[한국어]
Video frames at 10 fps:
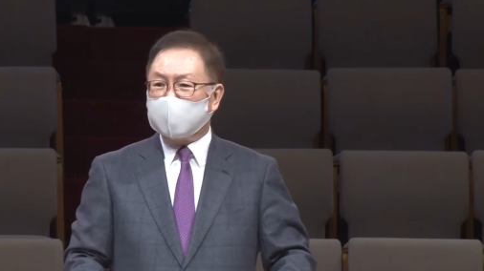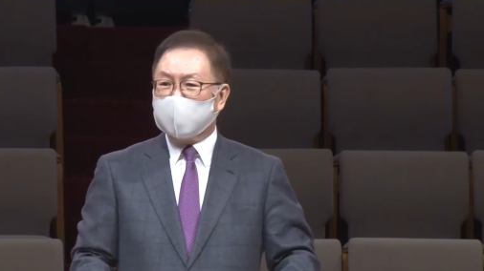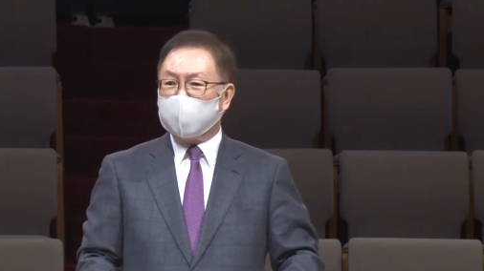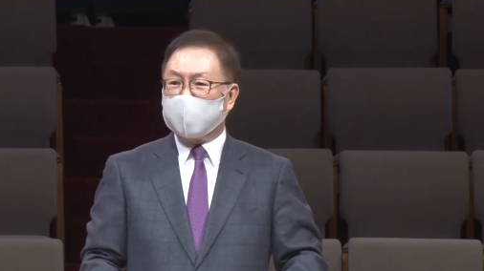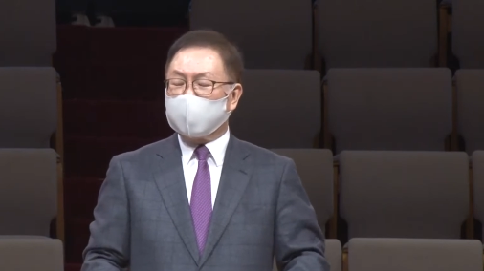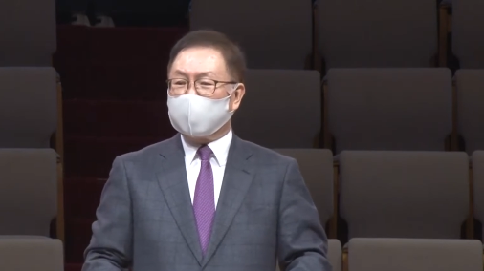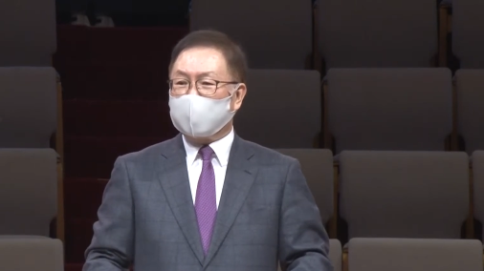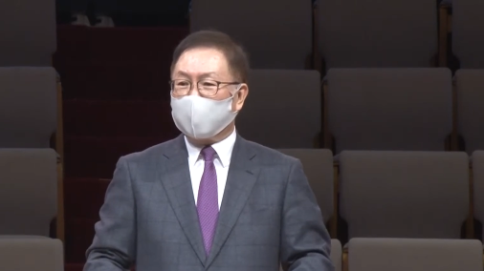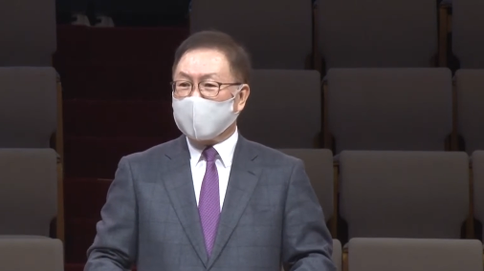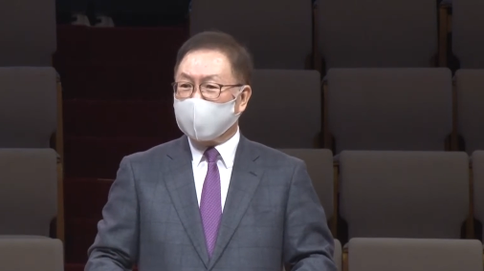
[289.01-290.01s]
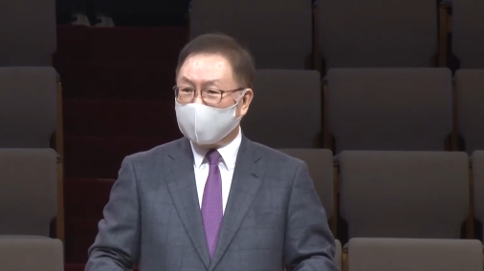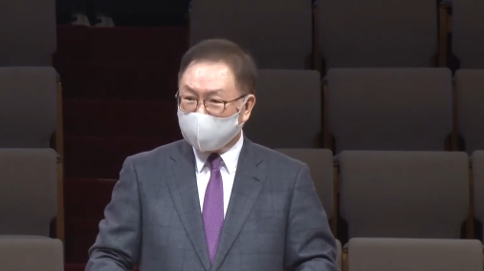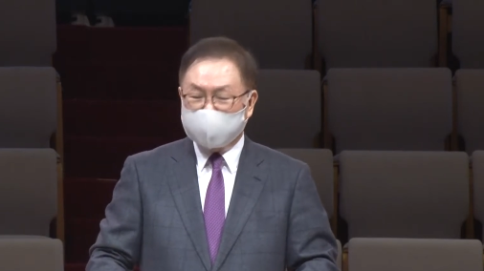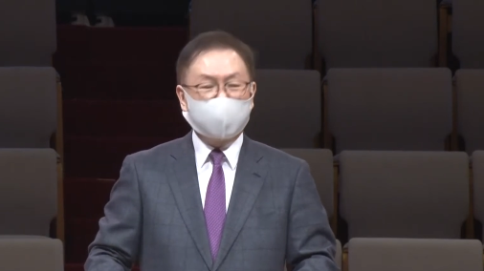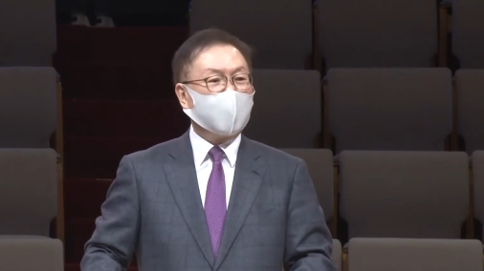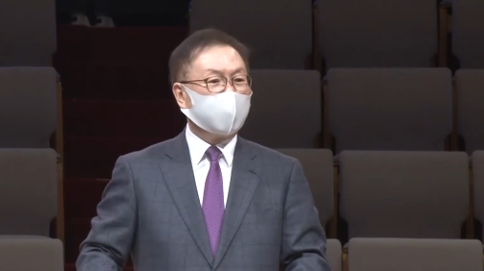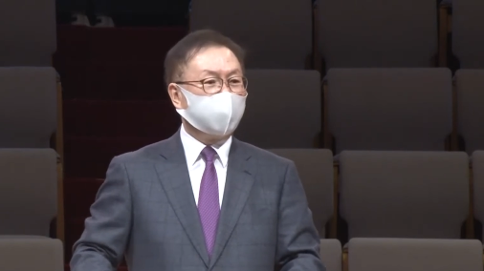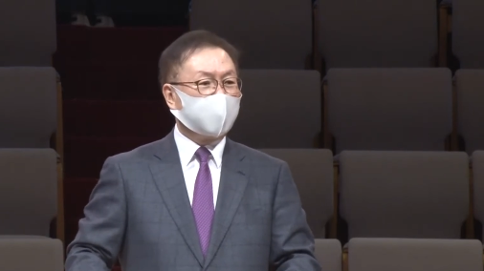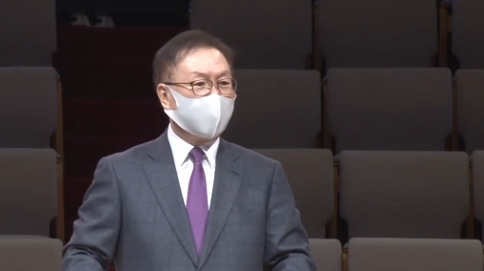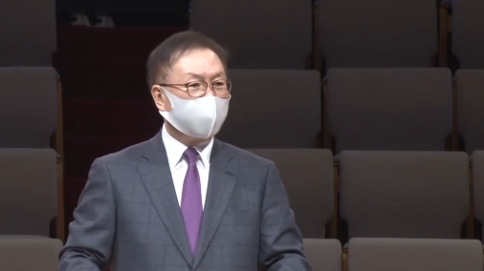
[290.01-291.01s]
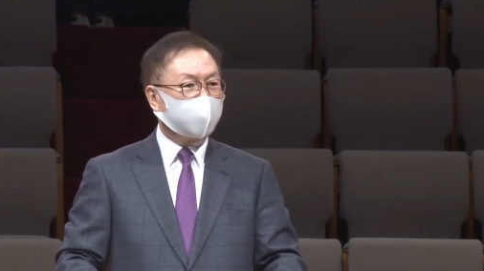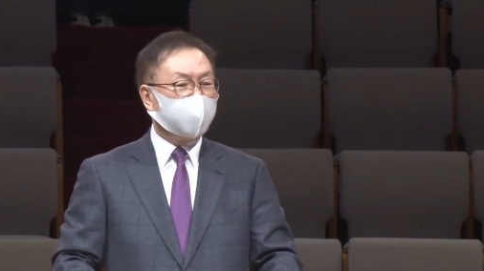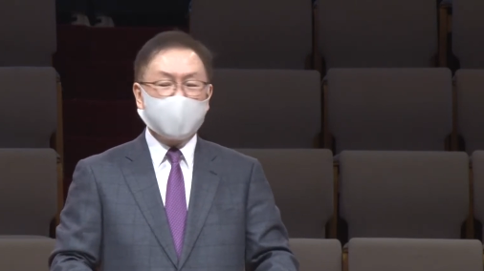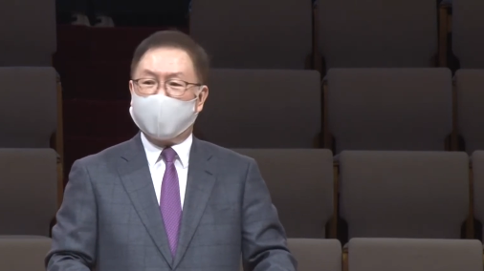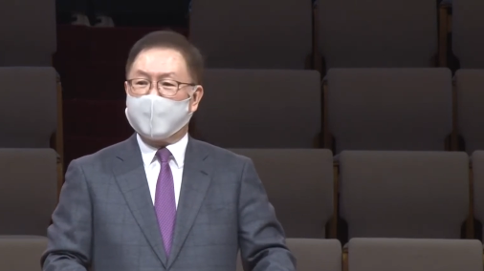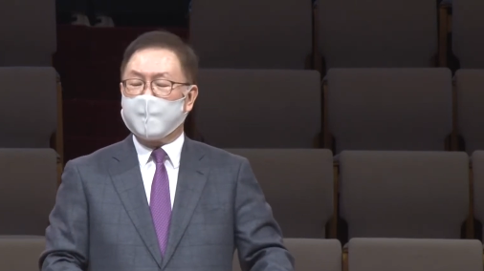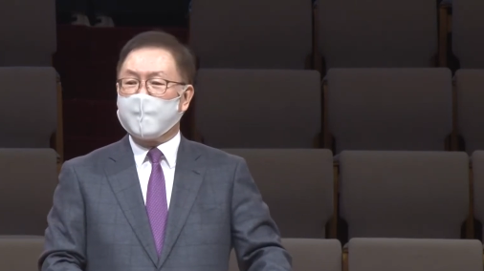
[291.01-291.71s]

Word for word: 니느웨를 떠나야 되는 거 아닙니까? 그런데